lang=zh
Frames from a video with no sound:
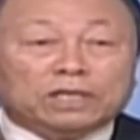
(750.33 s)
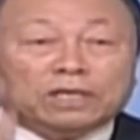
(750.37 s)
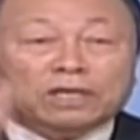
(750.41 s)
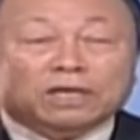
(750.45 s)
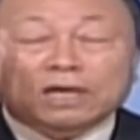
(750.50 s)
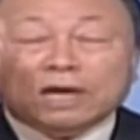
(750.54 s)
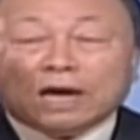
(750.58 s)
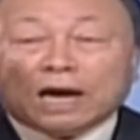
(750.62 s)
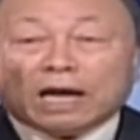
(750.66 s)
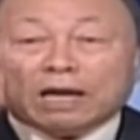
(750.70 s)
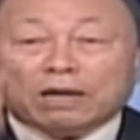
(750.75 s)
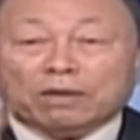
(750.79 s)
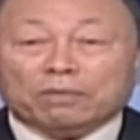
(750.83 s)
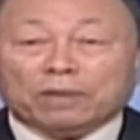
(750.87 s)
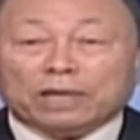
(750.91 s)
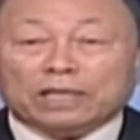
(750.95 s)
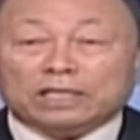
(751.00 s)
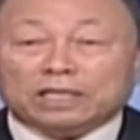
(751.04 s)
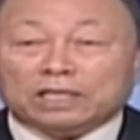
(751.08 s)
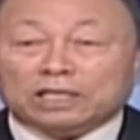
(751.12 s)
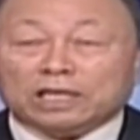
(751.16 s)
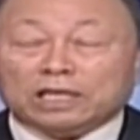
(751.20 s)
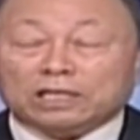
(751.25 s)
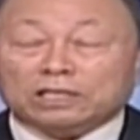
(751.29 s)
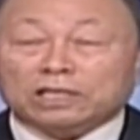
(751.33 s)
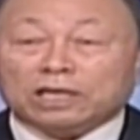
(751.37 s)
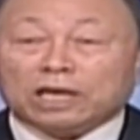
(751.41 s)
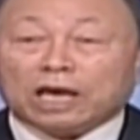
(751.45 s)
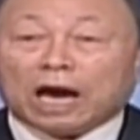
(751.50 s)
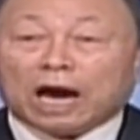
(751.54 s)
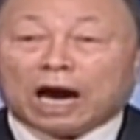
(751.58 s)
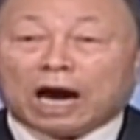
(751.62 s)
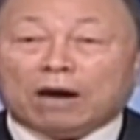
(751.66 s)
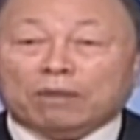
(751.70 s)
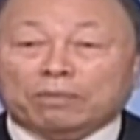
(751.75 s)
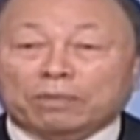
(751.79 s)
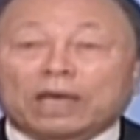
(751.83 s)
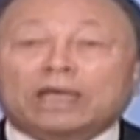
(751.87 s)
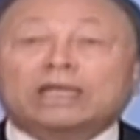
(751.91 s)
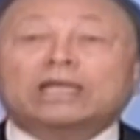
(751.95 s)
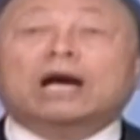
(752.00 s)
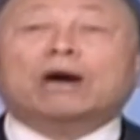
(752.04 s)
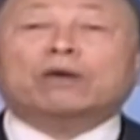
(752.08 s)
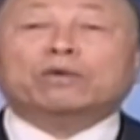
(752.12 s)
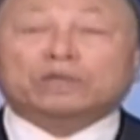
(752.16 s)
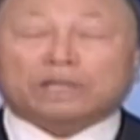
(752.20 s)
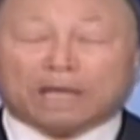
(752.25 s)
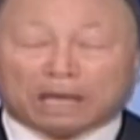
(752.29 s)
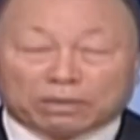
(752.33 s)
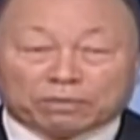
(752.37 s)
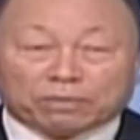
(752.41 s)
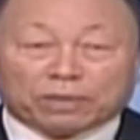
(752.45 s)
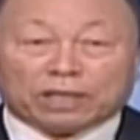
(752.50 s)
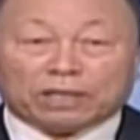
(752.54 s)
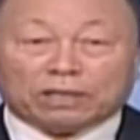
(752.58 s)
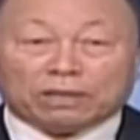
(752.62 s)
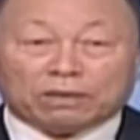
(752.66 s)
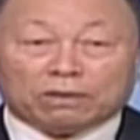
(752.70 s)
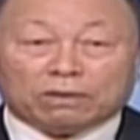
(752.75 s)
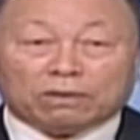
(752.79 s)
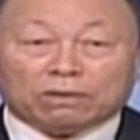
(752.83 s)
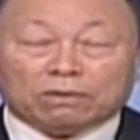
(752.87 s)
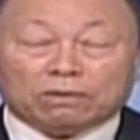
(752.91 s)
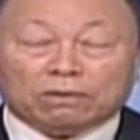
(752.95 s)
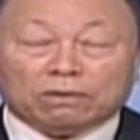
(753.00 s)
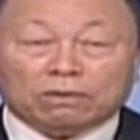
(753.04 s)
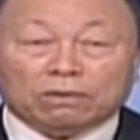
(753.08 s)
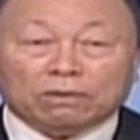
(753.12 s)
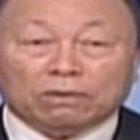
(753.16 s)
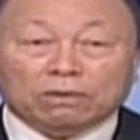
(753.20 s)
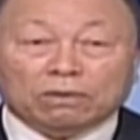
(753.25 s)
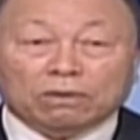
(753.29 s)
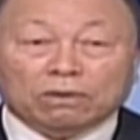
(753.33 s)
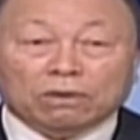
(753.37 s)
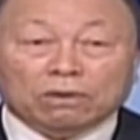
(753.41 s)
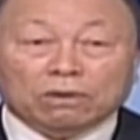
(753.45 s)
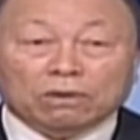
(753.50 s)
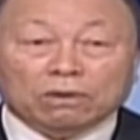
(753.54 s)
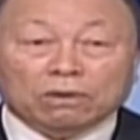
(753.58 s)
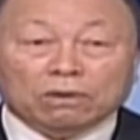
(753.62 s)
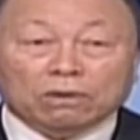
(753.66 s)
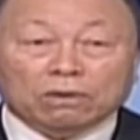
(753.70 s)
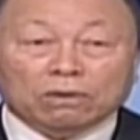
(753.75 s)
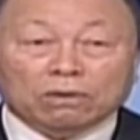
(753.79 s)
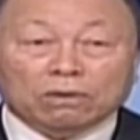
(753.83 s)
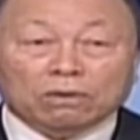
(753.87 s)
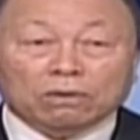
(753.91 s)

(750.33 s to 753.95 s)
可是有些人虽然信奉耶稣，可是不知道上帝的儿子，